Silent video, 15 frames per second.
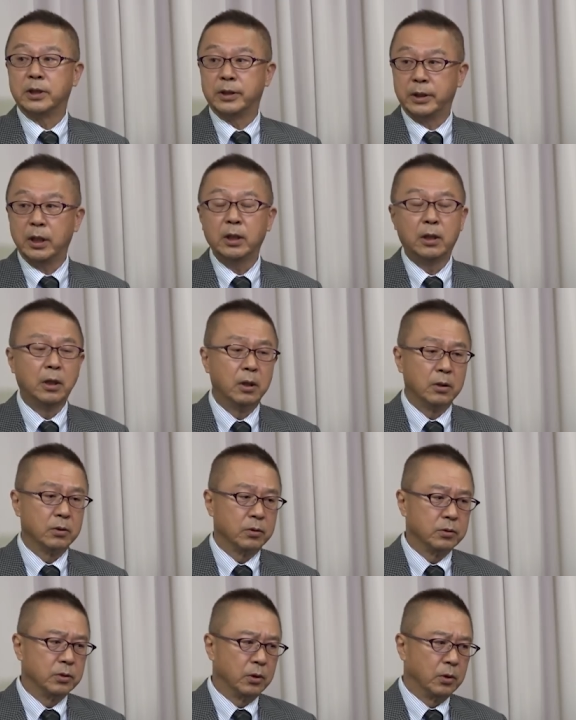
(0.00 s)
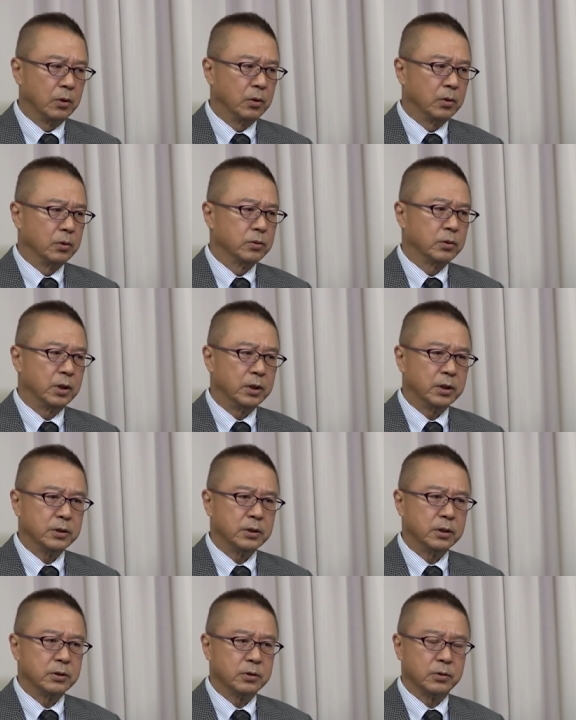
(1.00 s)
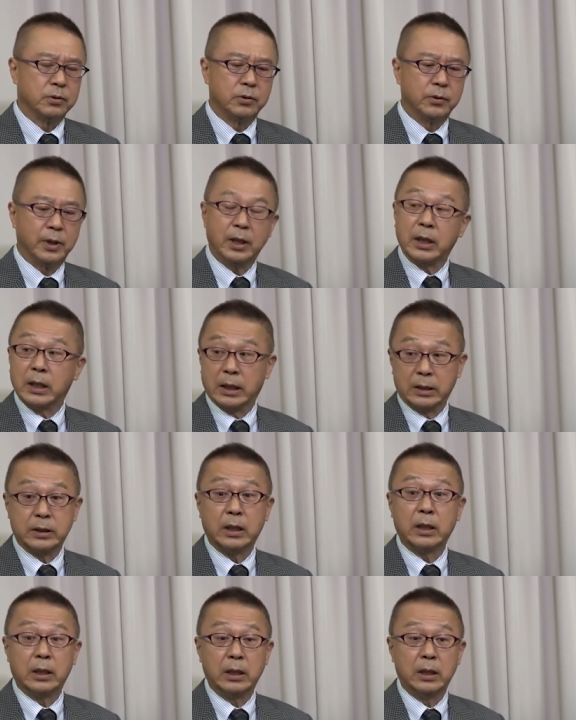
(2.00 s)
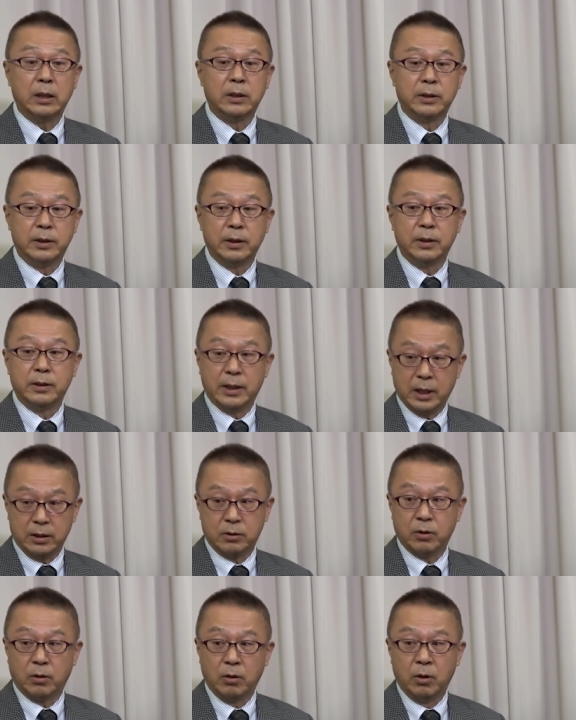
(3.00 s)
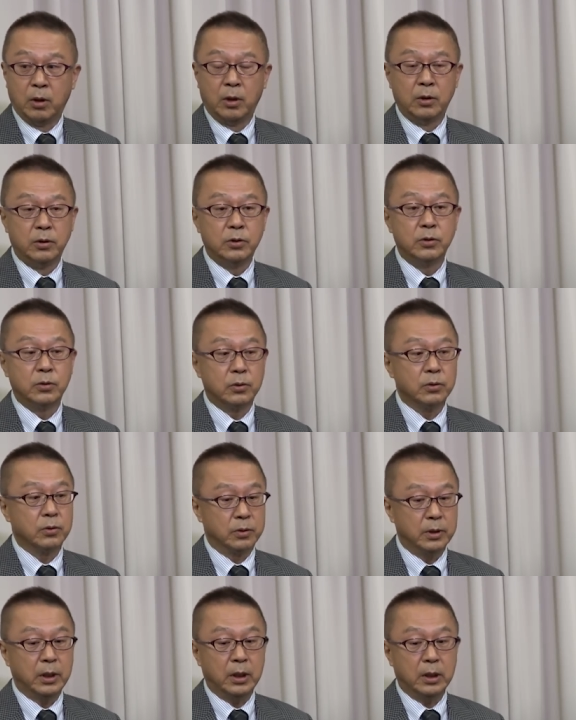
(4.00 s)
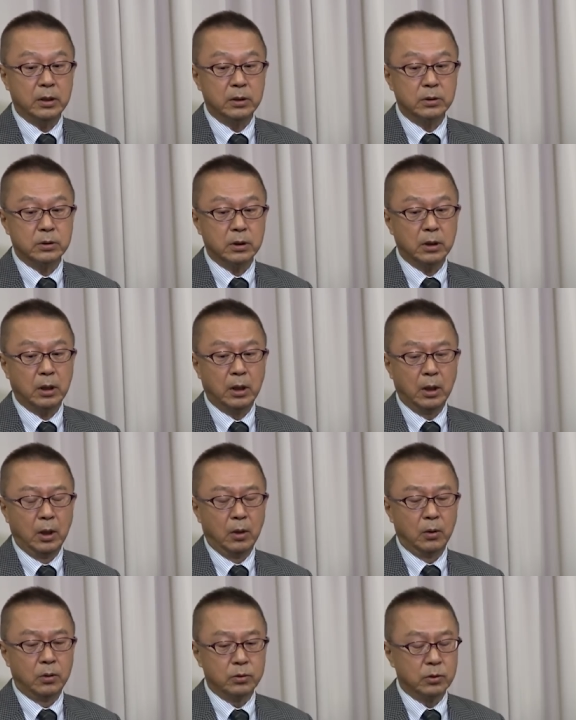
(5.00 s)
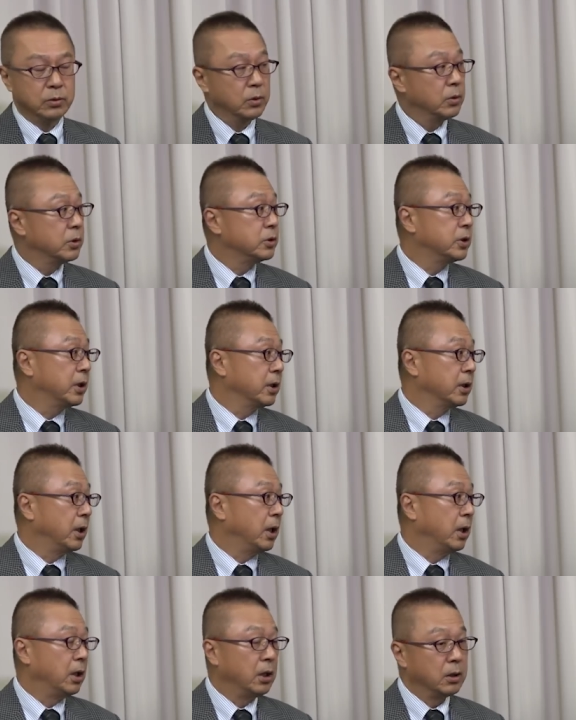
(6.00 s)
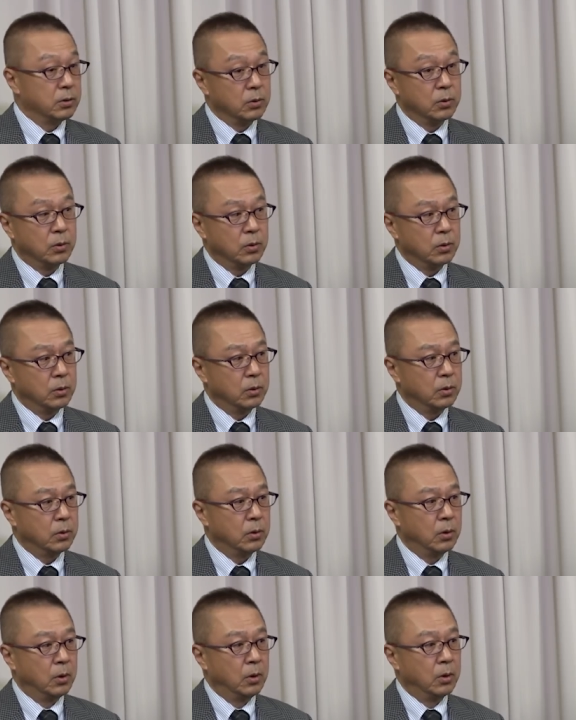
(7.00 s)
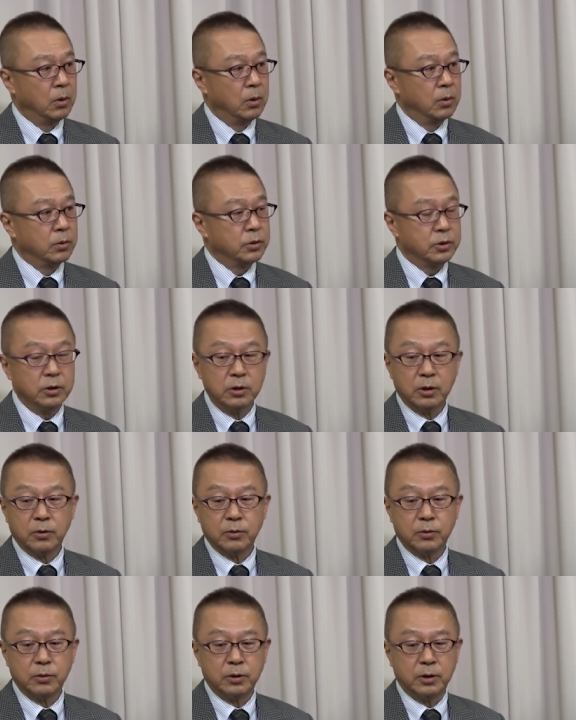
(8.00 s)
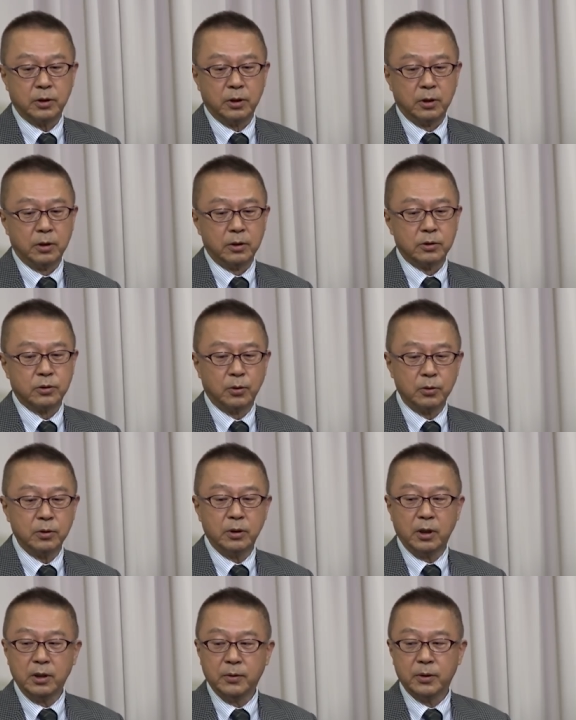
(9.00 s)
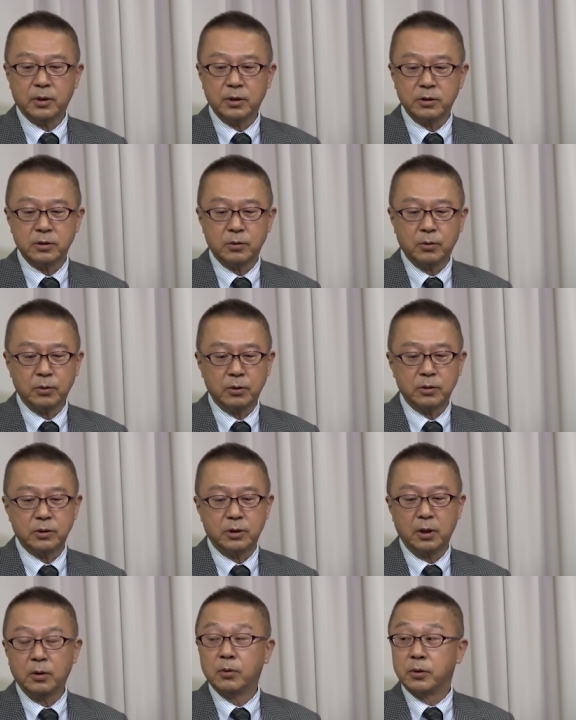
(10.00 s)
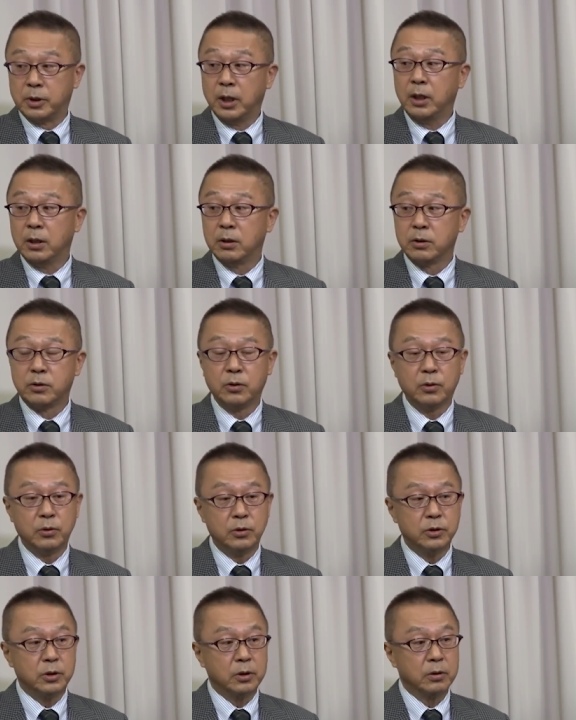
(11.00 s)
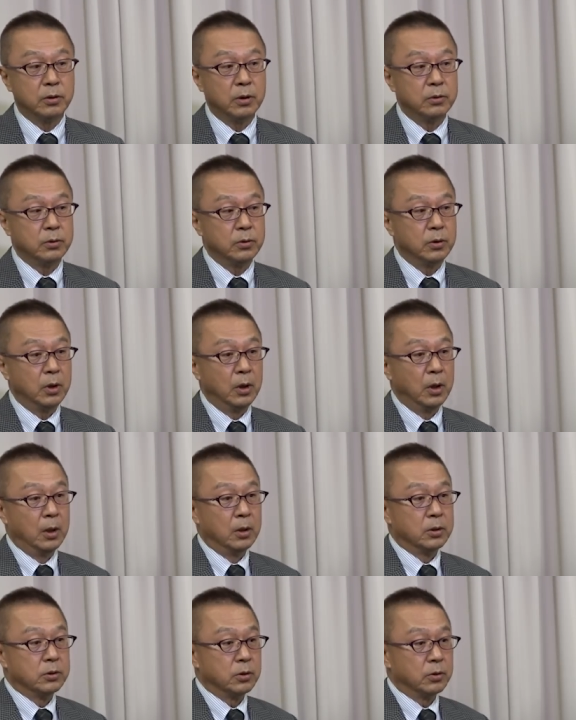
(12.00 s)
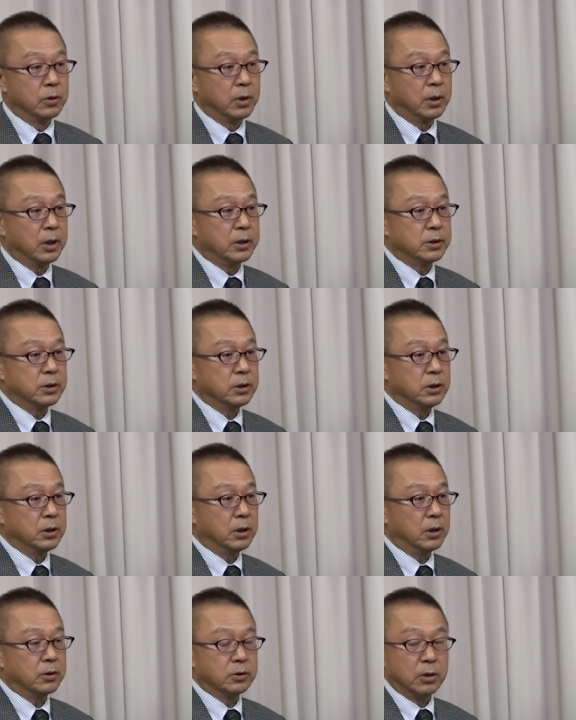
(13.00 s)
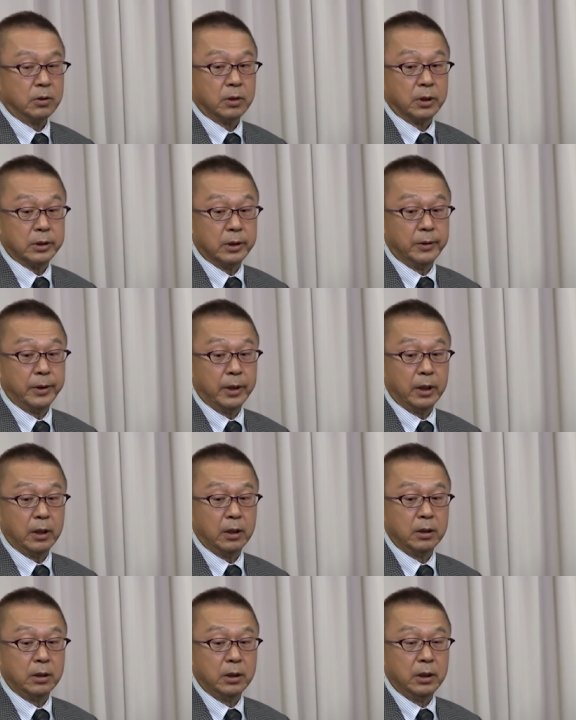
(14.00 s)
でね、今度のウクライナ戦争っていうのは語れないということで、ですからほとんどの視点があの不思議なことにそんなに私と視点をね共有してくれるその歴史学者の方は